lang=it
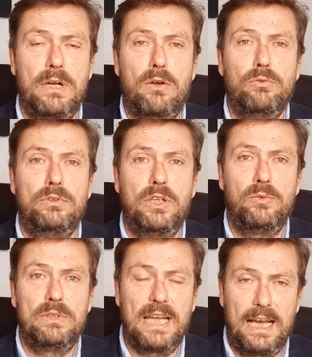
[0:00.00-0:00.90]
una
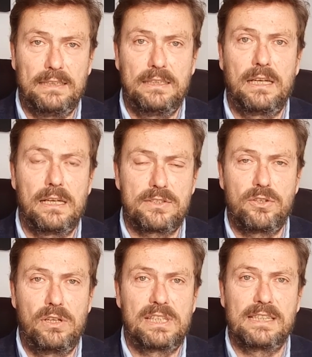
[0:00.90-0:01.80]
continuità di
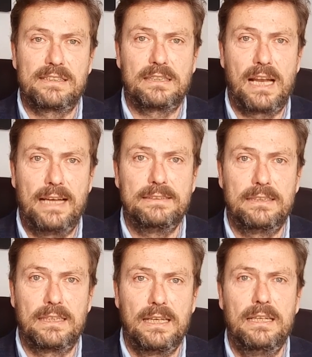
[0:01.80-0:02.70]
relazioni
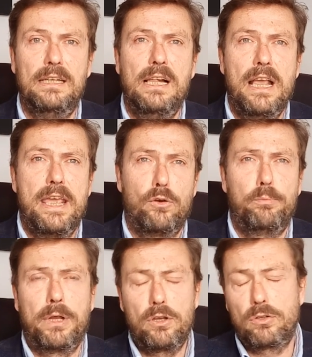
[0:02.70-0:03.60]
transatlantiche in
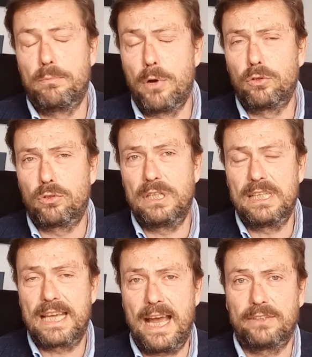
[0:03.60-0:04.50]
un periodo molto
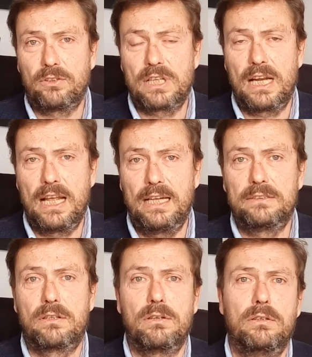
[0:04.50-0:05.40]
delicato, tra
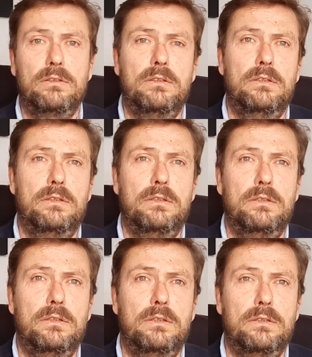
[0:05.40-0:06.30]
l'altro,
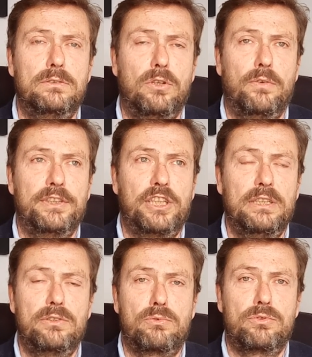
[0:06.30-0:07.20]
eh, dove c'è
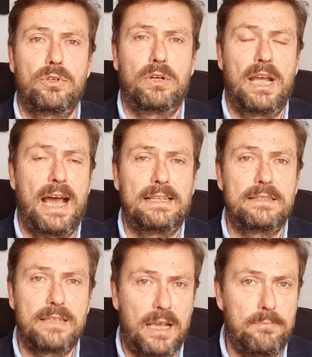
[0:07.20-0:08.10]
in discussione ad
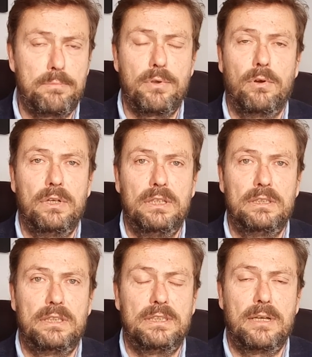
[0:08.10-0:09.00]
esempio
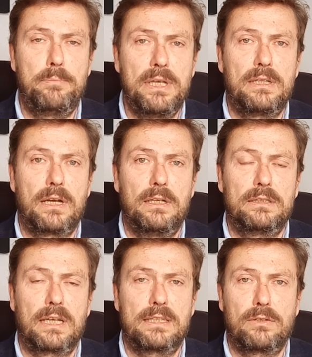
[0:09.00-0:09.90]
il TTIP,
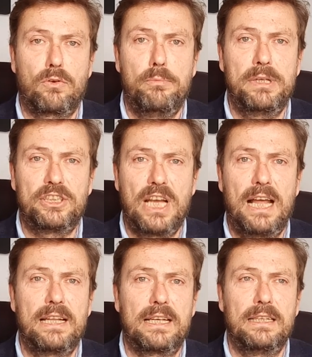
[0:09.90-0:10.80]
il trattato
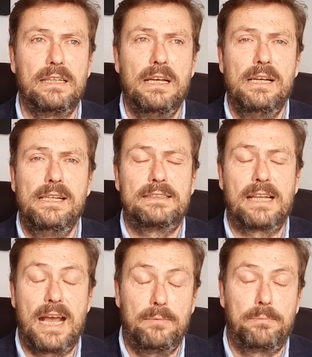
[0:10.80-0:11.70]
commerciale che
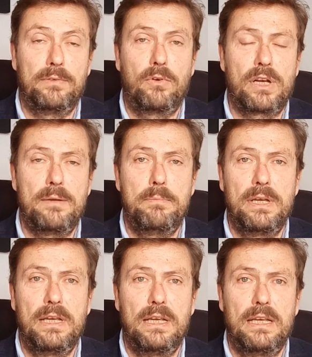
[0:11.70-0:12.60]
Trump
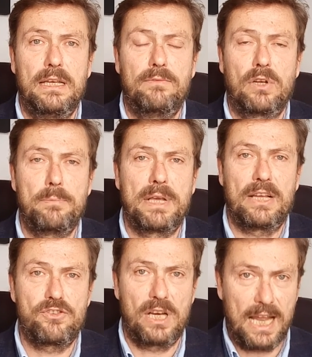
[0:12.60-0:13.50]
vorrebbe, eh, vorrebbe
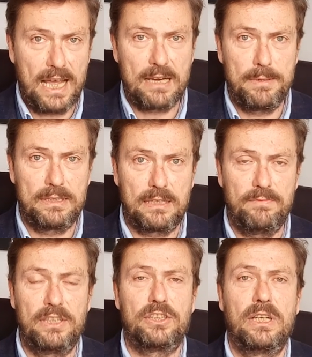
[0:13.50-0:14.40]
cancellare, mentre
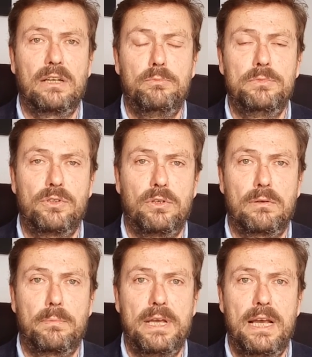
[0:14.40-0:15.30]
invece la Commissione
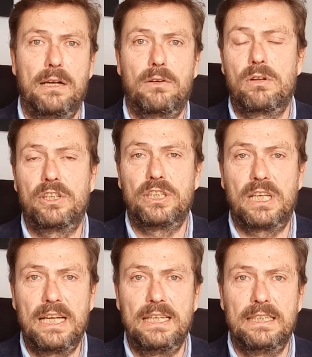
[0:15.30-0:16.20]
europea ancora ci
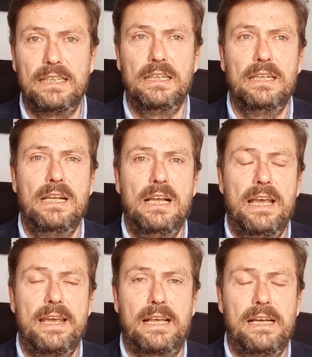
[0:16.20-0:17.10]
crede
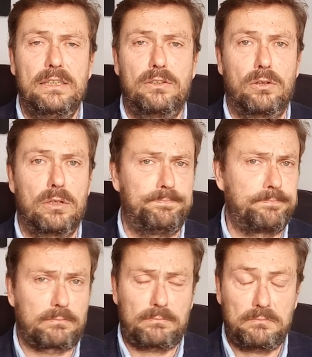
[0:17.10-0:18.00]
e Clinton
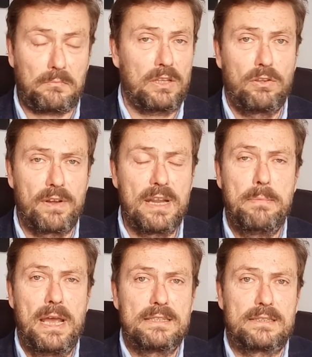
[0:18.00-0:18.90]

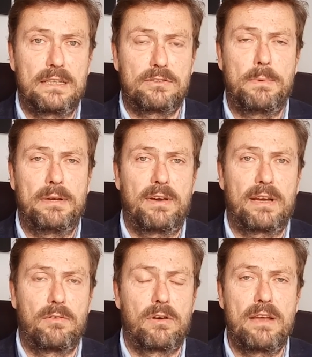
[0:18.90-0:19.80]
dovrebbe essere insomma
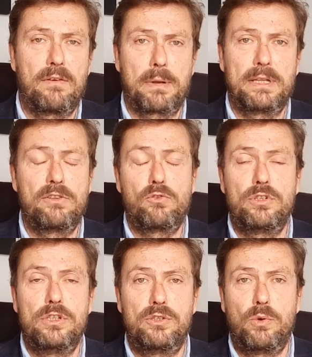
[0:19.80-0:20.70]
favorevole,
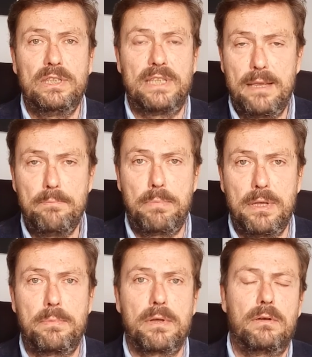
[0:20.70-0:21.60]
prendendosi i suoi
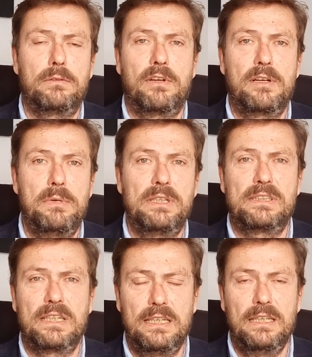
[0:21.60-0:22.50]
tempi, però dovrebbe
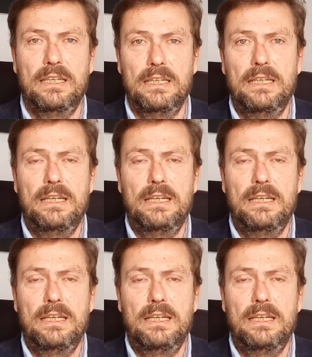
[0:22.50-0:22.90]
essere